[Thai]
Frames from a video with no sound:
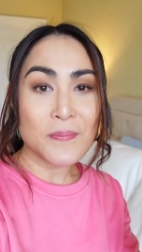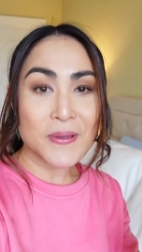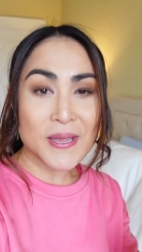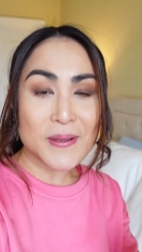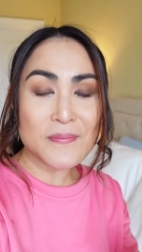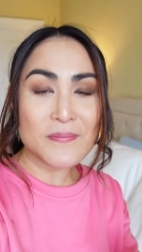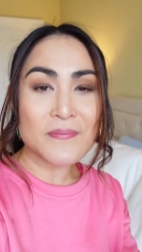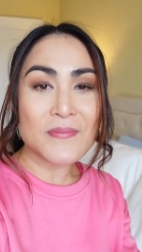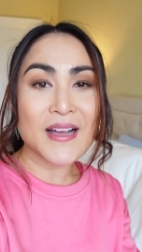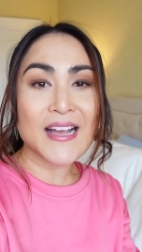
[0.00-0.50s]

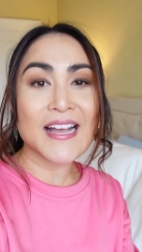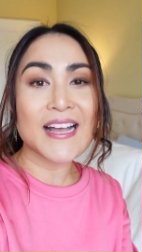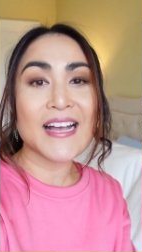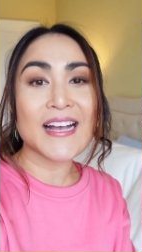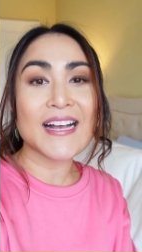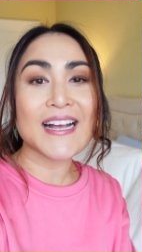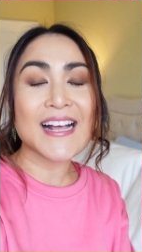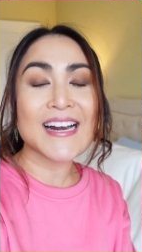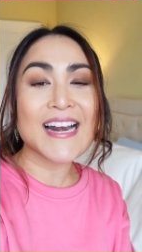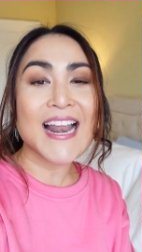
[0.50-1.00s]
พิมพ์มา
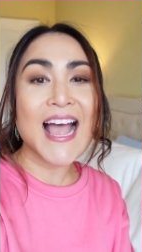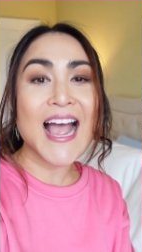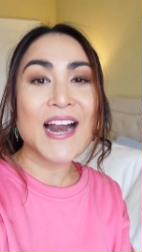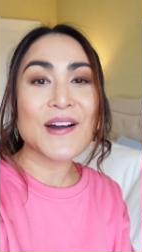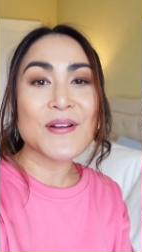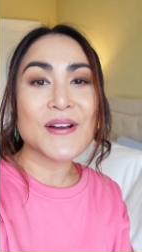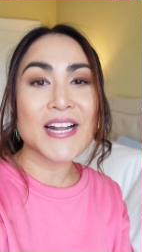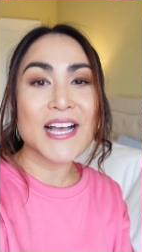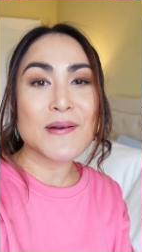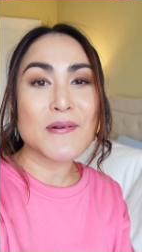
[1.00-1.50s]
ข้างล่าง
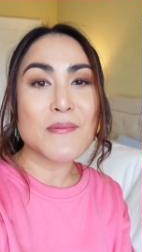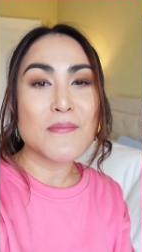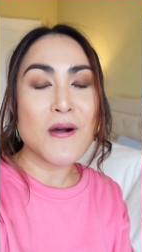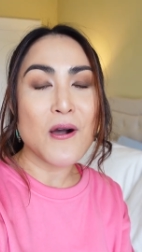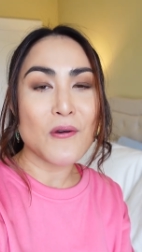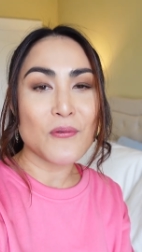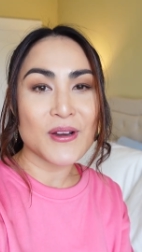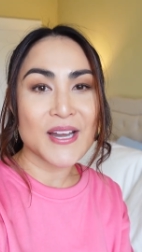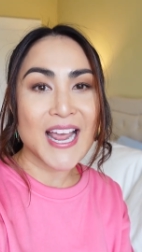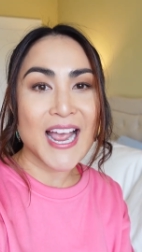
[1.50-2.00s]
ด้วยนะคะมา
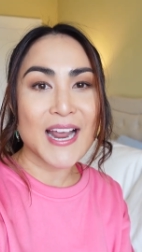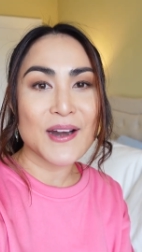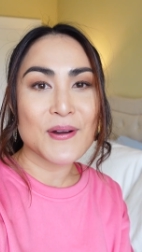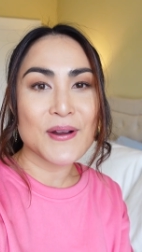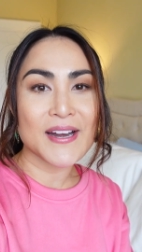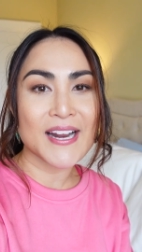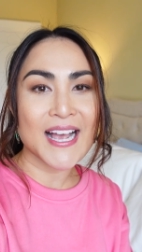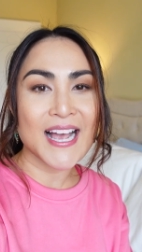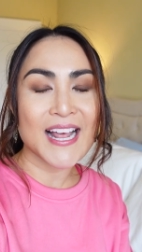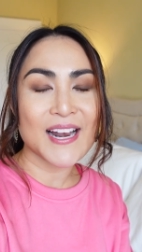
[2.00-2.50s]
บอกวินา
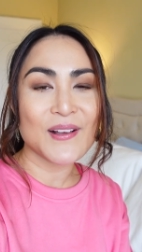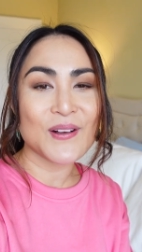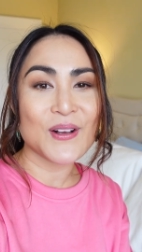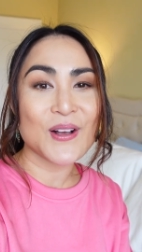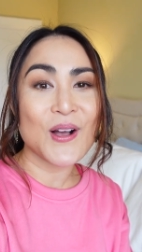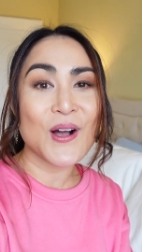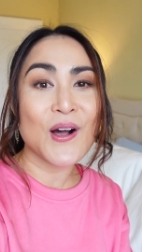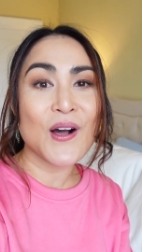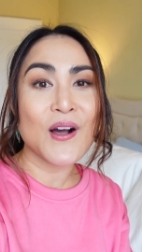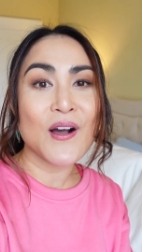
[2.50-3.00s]
ด้วยนะคะ แล้ว
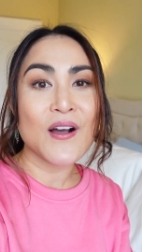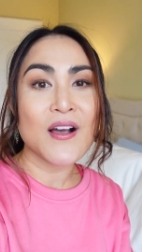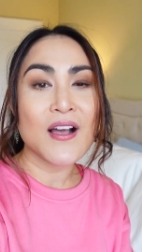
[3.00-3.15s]
ก็